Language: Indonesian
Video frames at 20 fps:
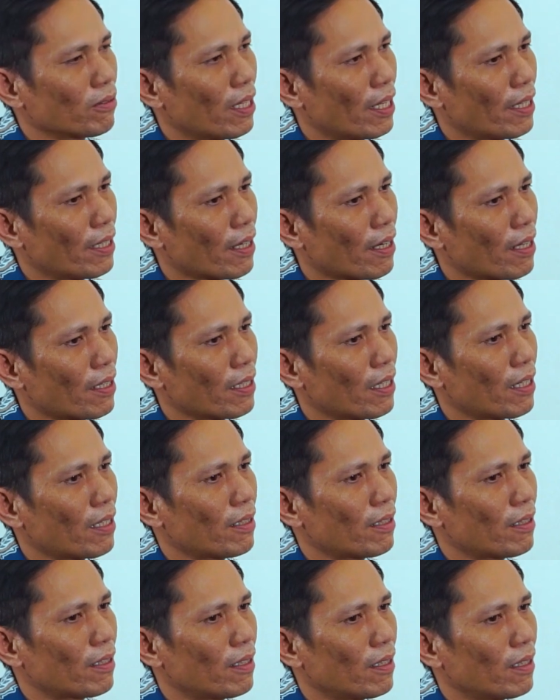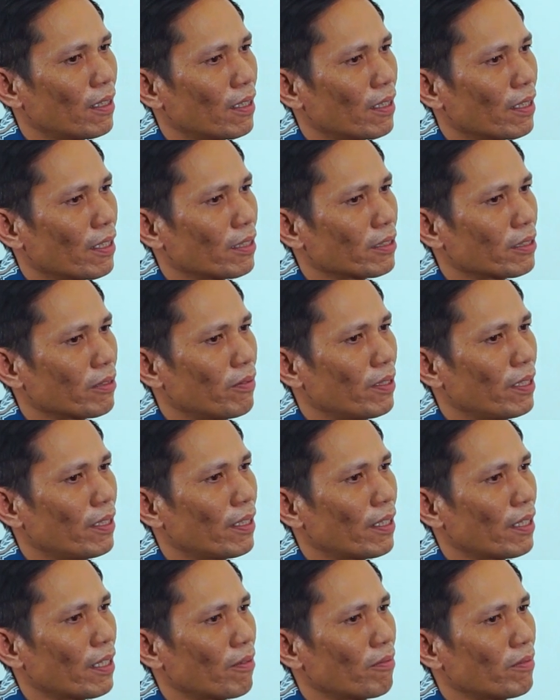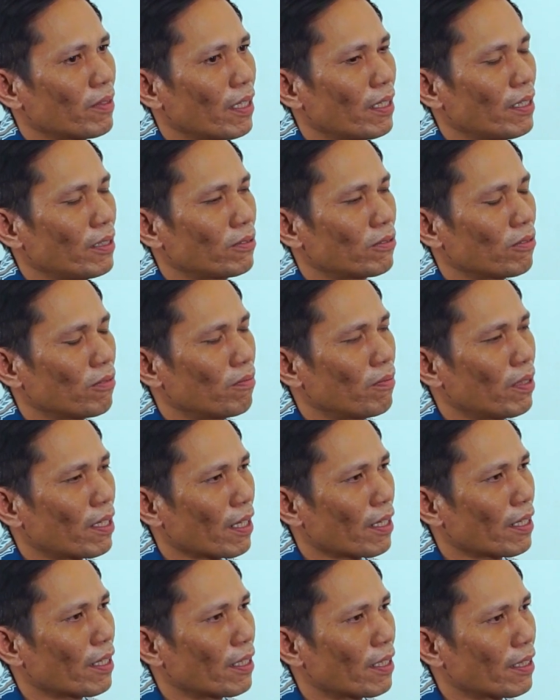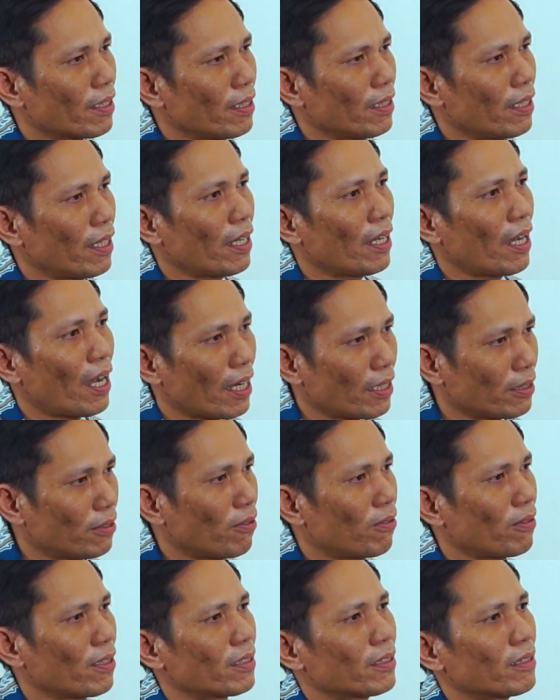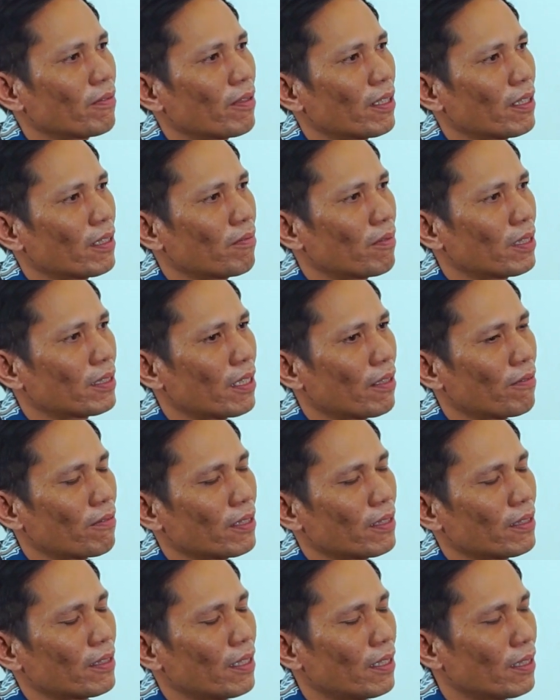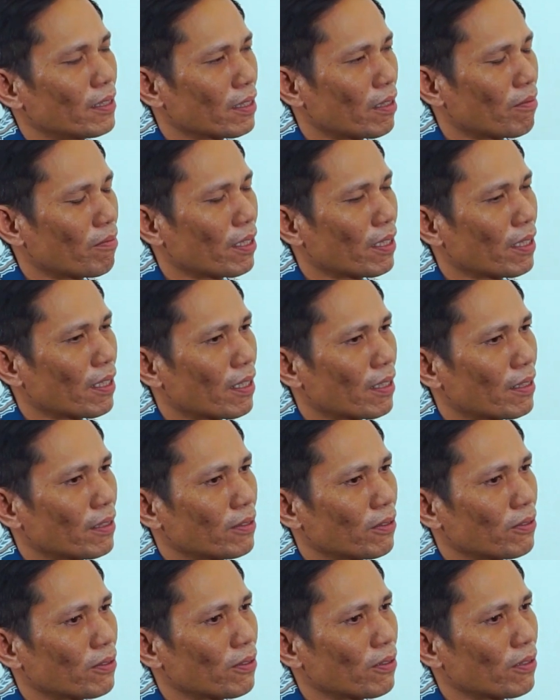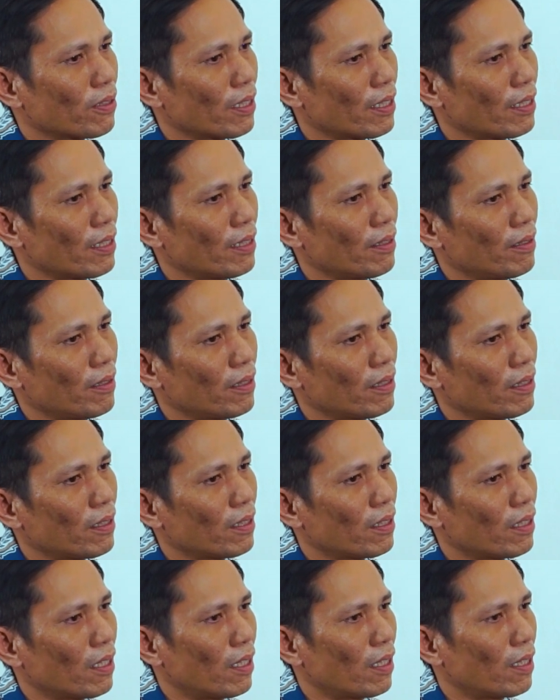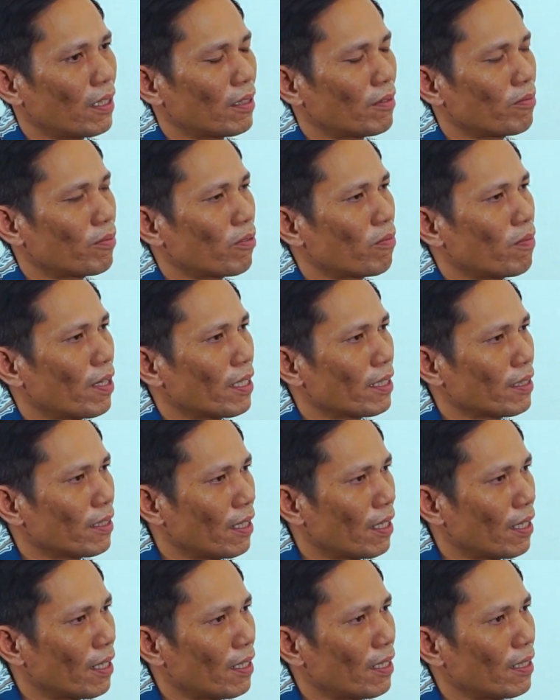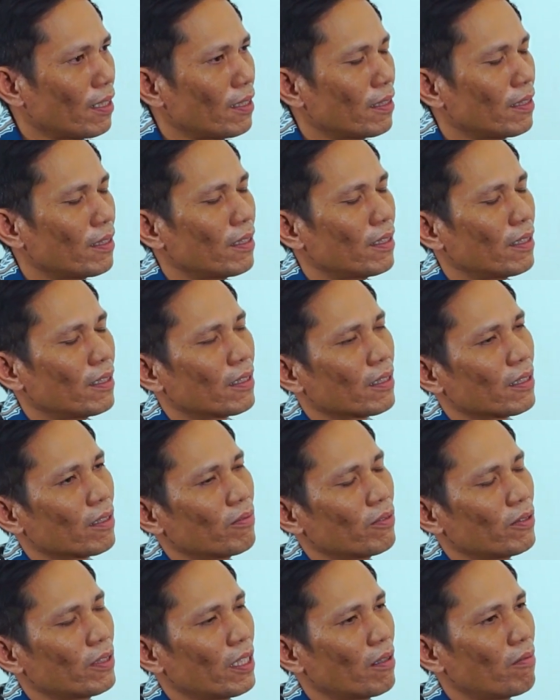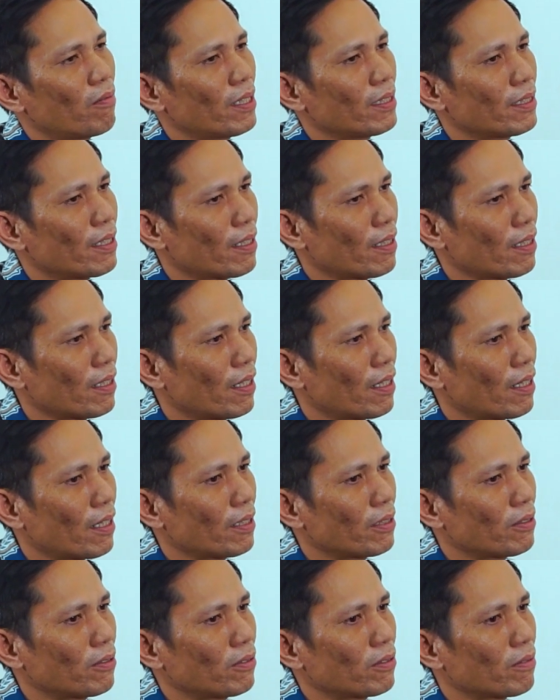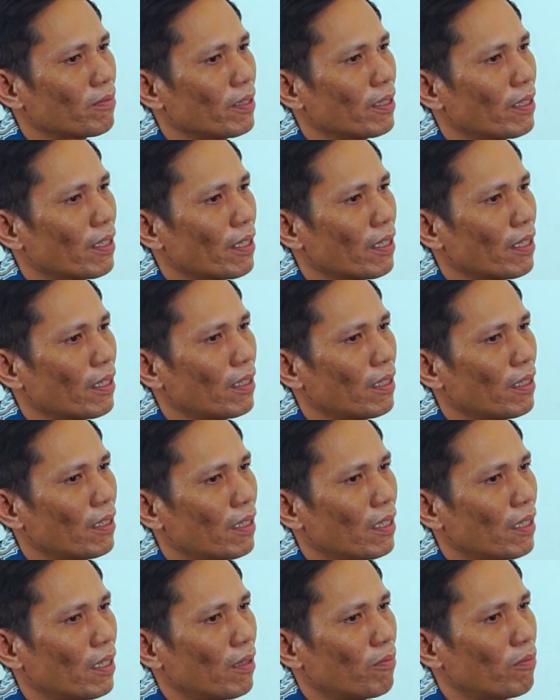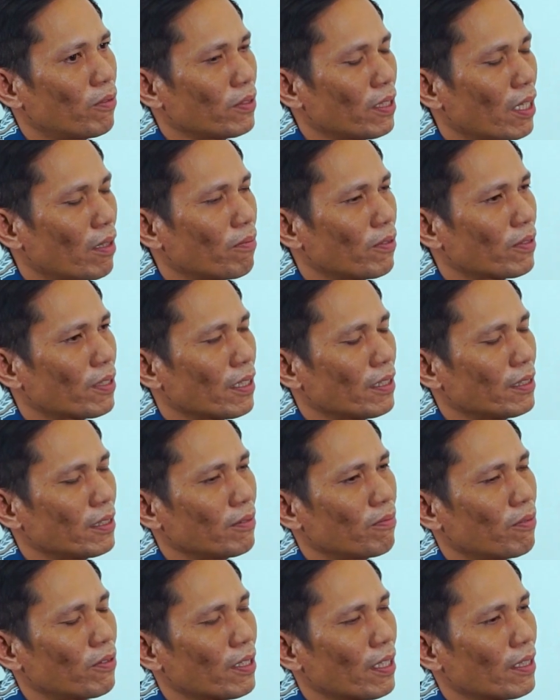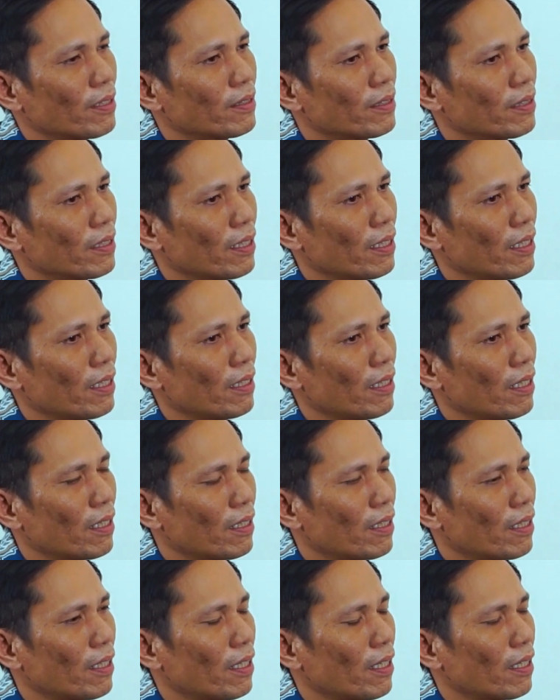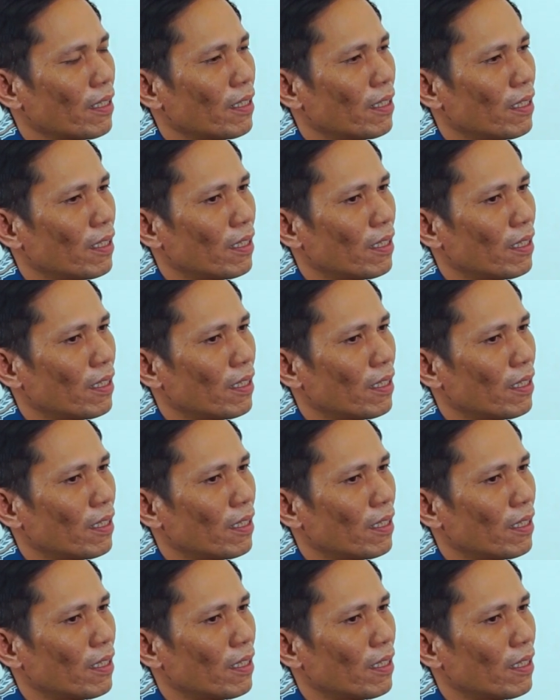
atau daerah yang yang sebenarnya menjadi sumber energi hidro yang seperti Mas hmm. Afan sampaikan. Contohnya di uh, Purbalingga, hmm. kemudian Banjarnegara itu sebenarnya punya potensi-potensi uh,